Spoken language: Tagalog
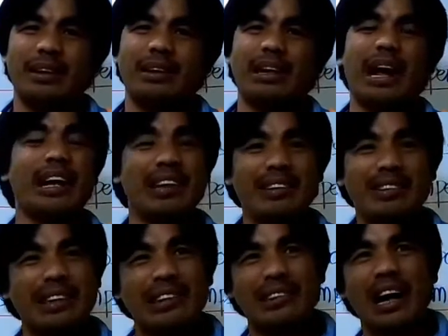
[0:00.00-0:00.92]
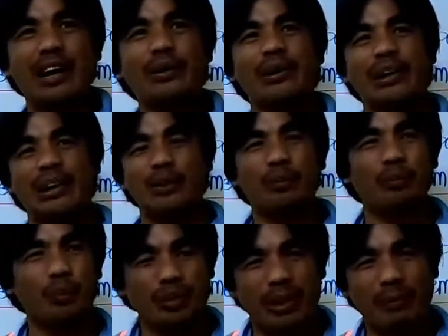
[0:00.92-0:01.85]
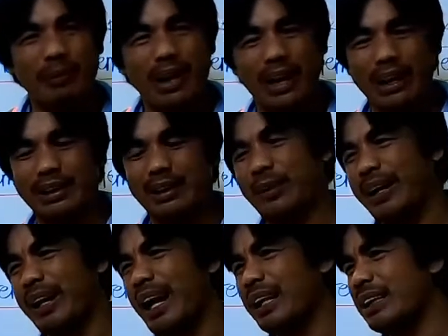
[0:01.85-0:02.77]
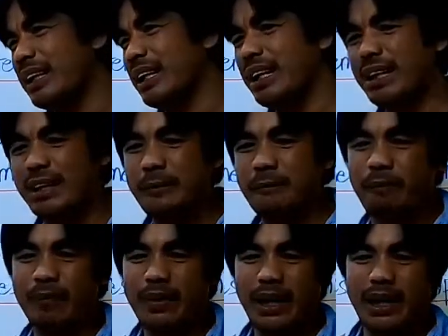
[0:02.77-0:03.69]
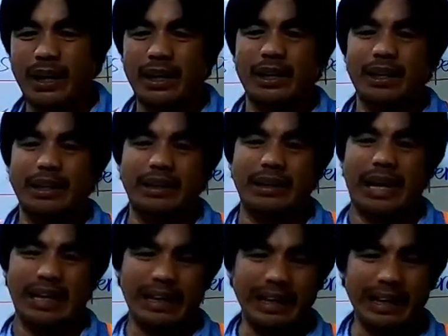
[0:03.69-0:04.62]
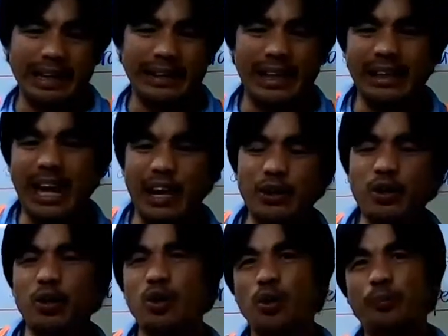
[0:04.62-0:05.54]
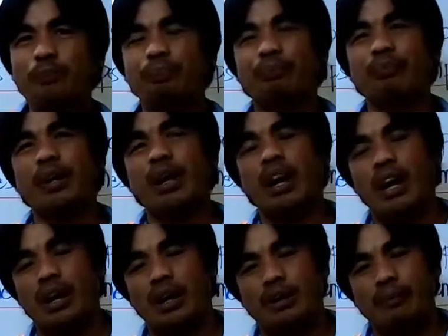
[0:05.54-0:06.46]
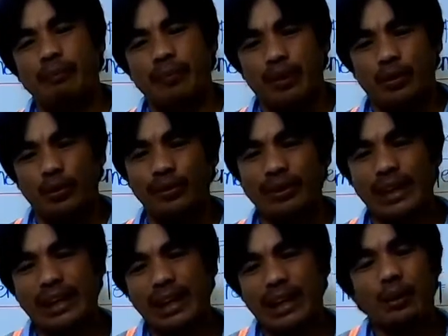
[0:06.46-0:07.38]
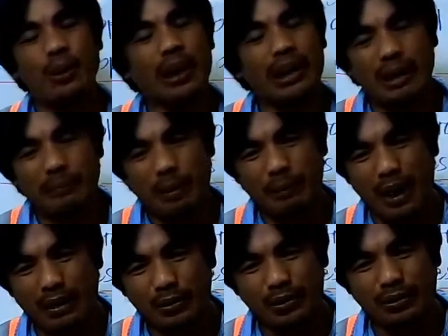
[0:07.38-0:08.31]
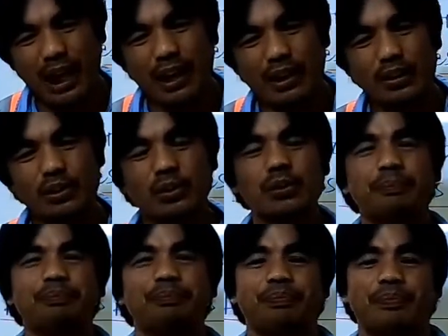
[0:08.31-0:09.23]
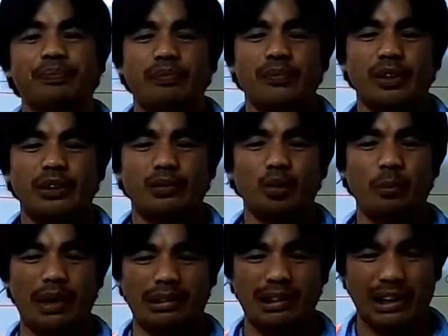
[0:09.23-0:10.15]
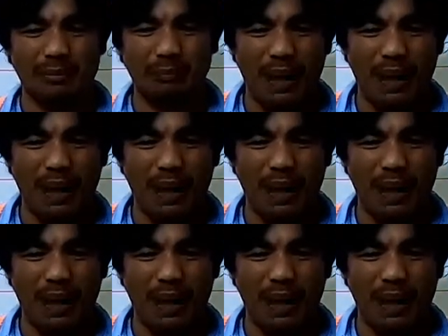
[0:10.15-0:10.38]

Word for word: Nai-stress tayo, hindi komportable ang katawan natin. Naiirita tayo. Konting galaw lang, napapagod tayo sumasakit